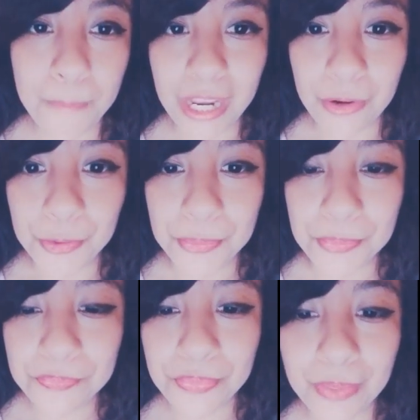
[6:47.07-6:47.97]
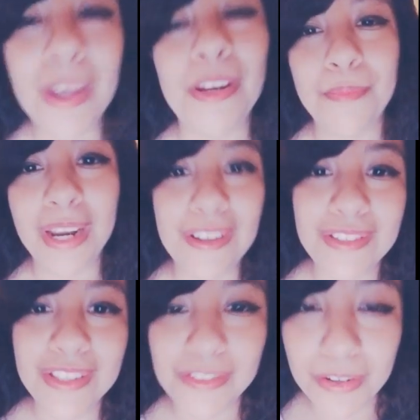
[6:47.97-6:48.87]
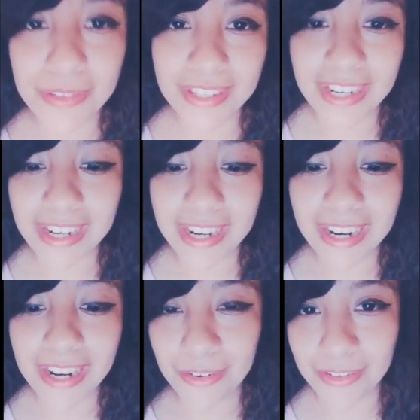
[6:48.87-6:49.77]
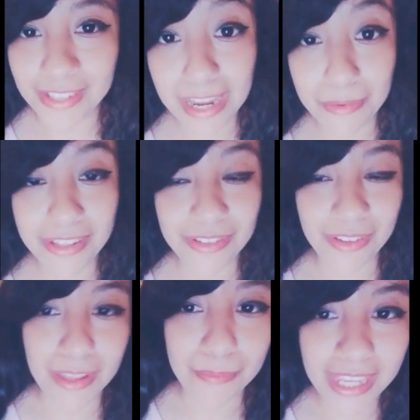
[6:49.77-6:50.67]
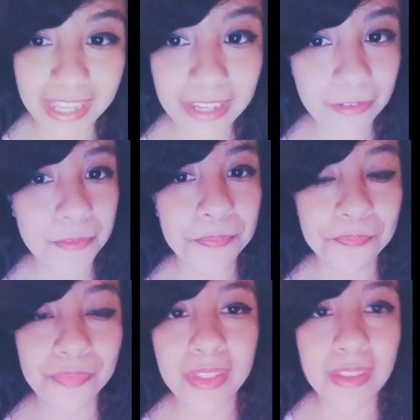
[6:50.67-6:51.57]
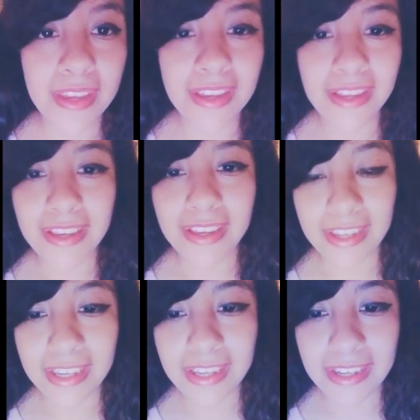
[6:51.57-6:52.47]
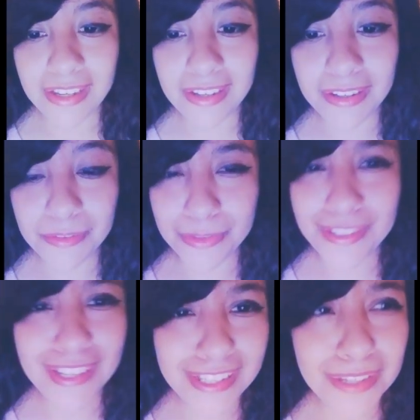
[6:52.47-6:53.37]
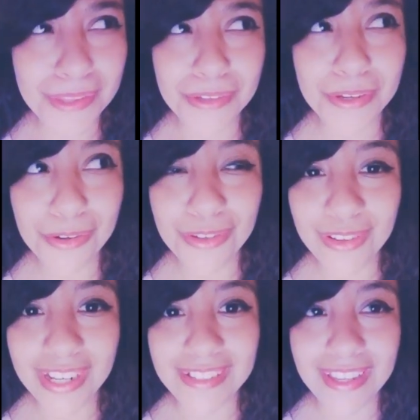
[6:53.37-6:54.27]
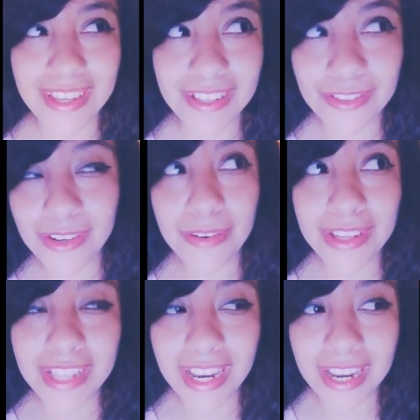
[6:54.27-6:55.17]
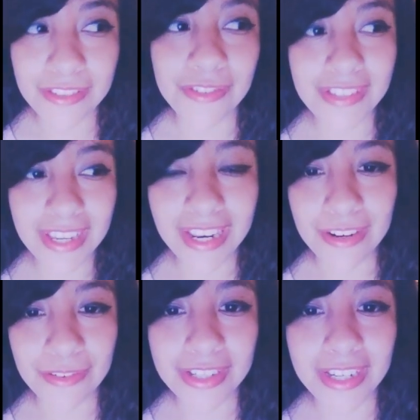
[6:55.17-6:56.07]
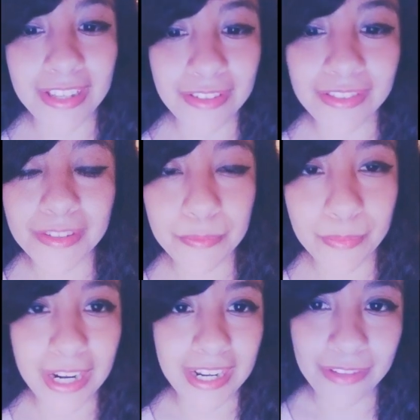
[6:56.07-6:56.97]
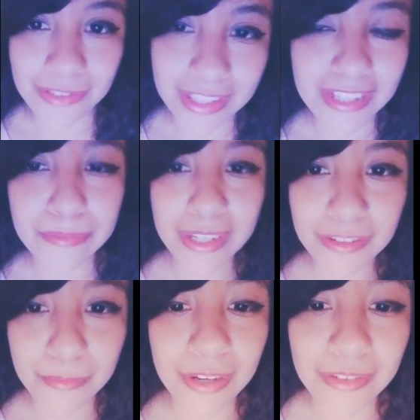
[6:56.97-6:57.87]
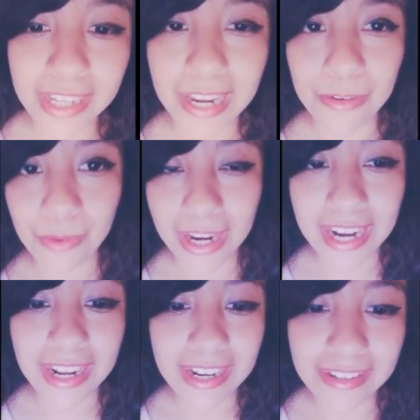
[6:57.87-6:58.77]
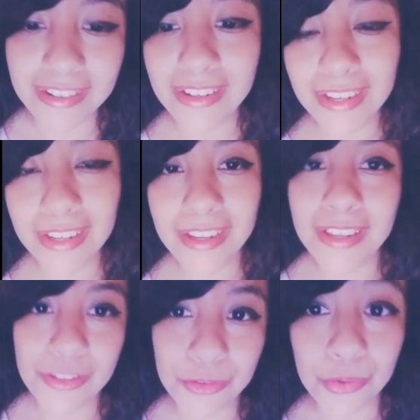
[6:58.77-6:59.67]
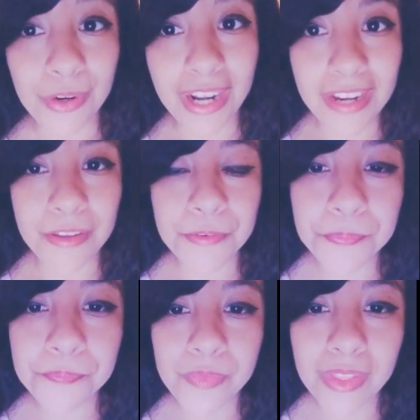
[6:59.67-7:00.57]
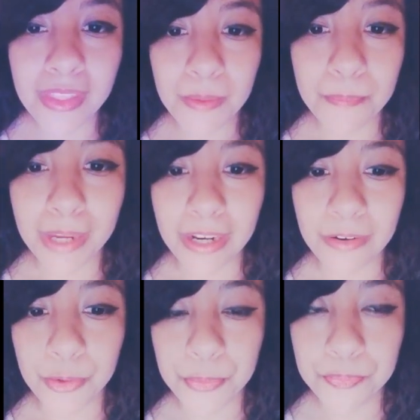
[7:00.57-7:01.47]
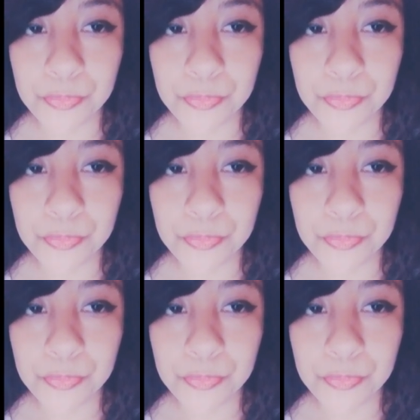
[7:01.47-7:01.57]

Pero bueno, para los que son nuevos en el canal no lo saben, soy de México y pues en ese video incluso les dije, son ahorita las 11 de la noche, entonces para que ustedes más o menos calcularan su horario, pero